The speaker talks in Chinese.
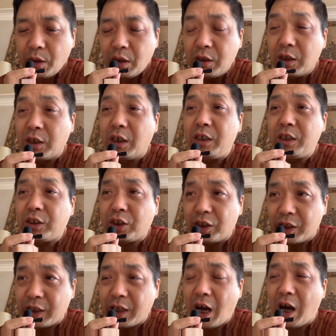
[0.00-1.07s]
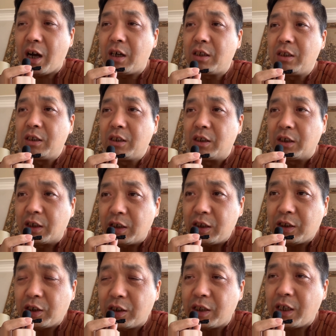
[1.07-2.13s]
厄立特里亚，厄立
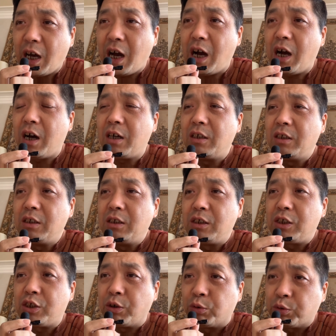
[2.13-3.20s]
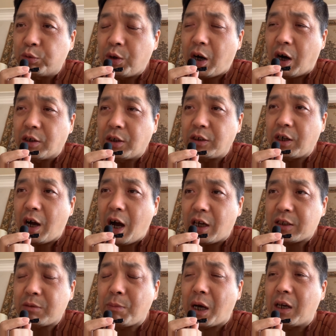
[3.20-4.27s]
特里亚首都好像叫阿
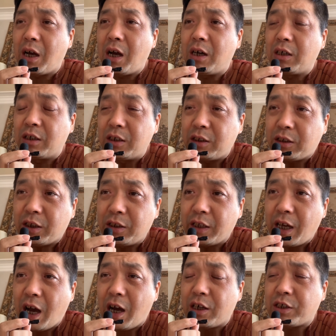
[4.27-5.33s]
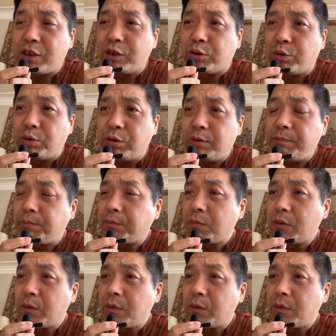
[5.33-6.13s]
斯马拉，厄立特里亚是从。